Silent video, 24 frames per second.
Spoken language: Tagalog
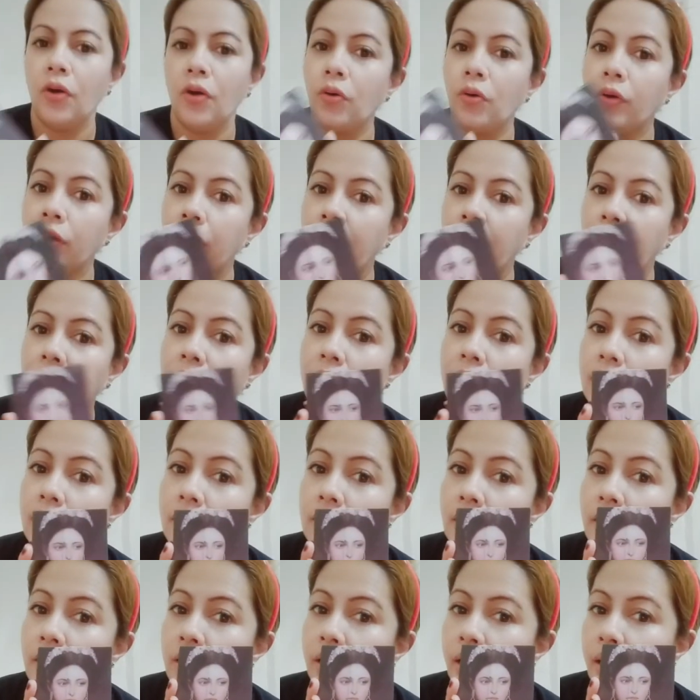Okay?
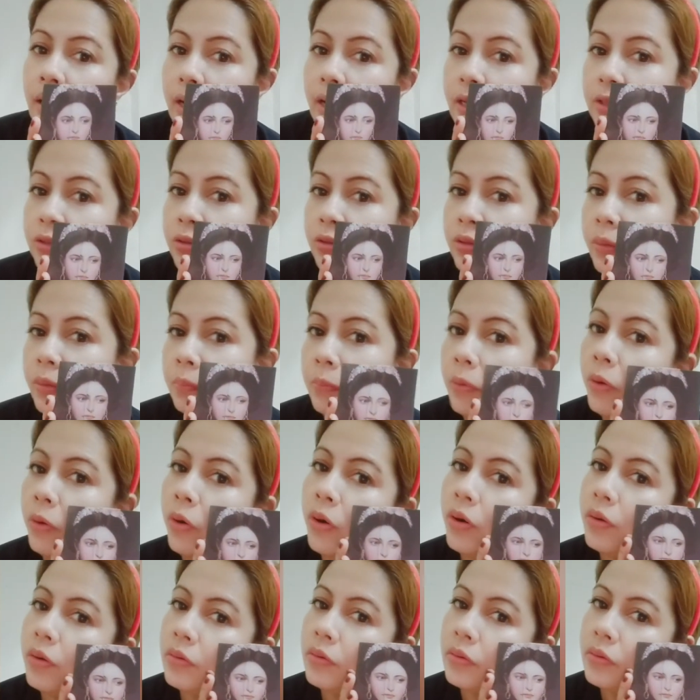Heto na
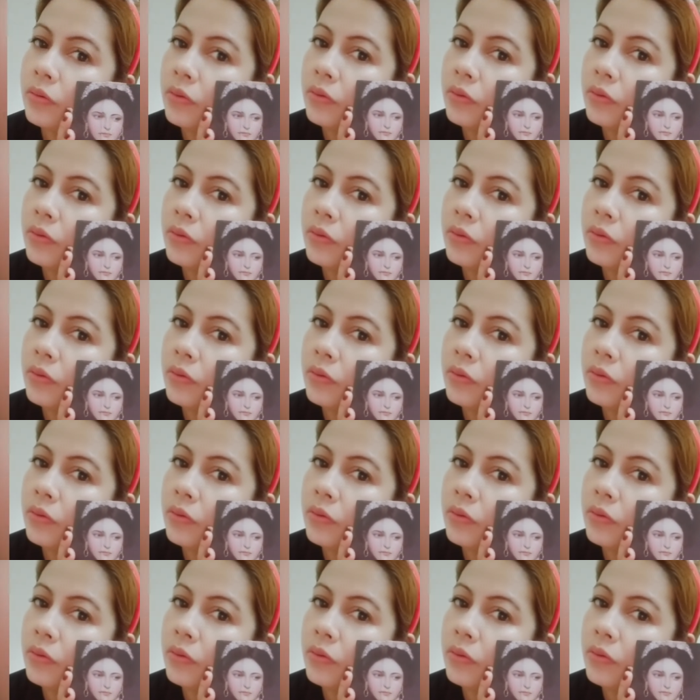po.